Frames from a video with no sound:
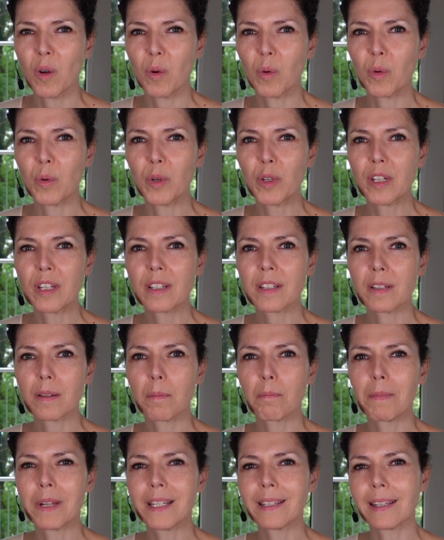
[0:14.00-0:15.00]
Und
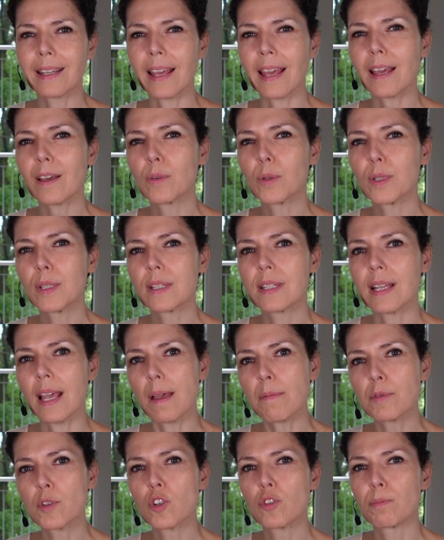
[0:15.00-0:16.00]
mit gegen uns
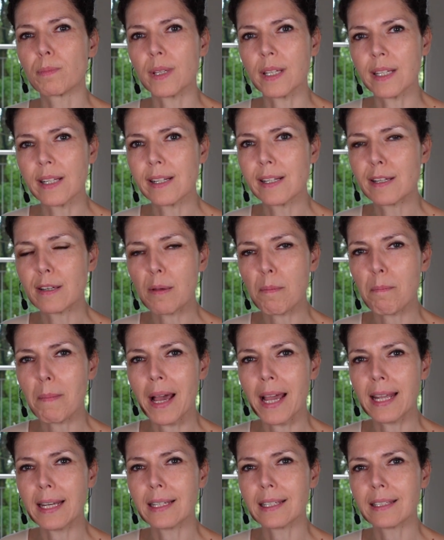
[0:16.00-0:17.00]
selbst spielen
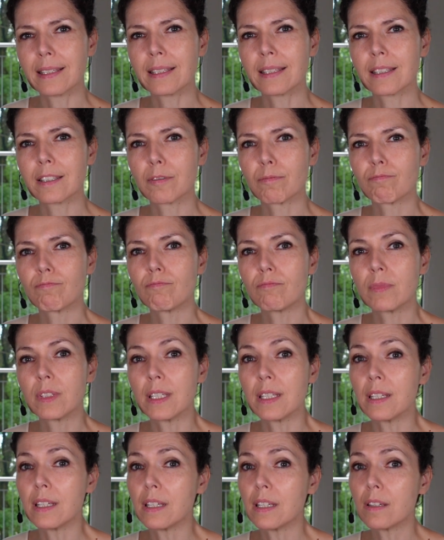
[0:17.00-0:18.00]
meine ich
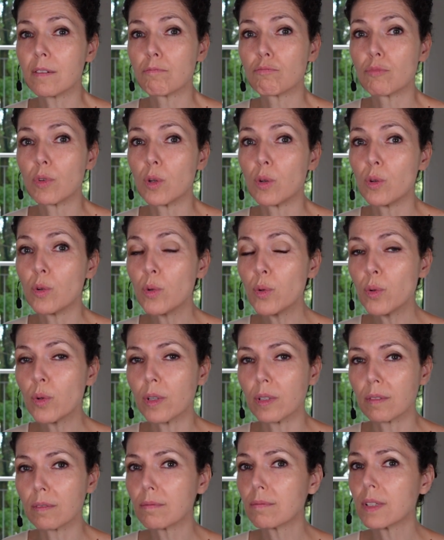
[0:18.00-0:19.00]
die
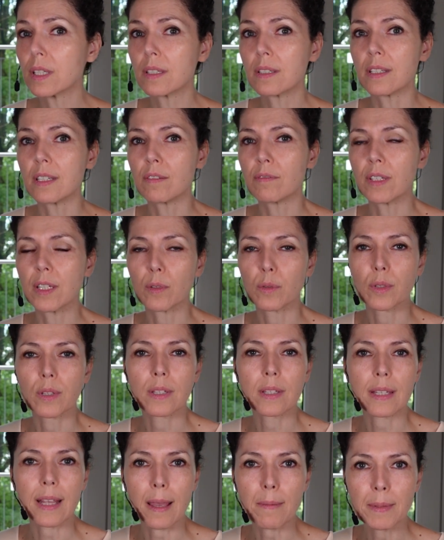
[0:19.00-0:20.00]
Lügen, die wir
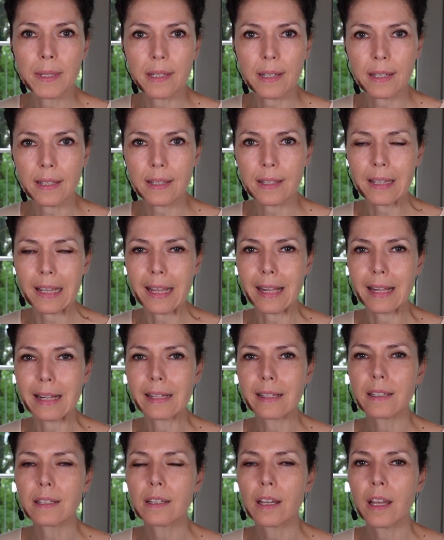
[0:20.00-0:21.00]
uns selbst
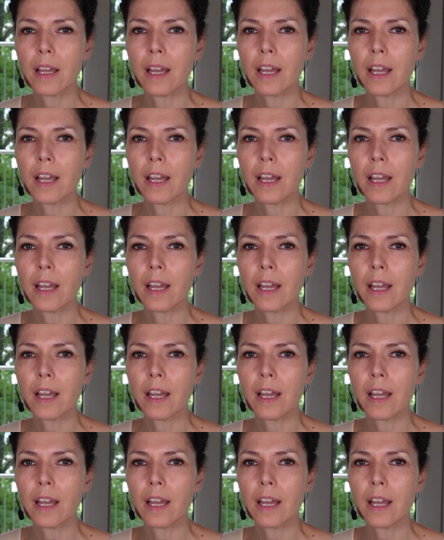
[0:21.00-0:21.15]
erzählen,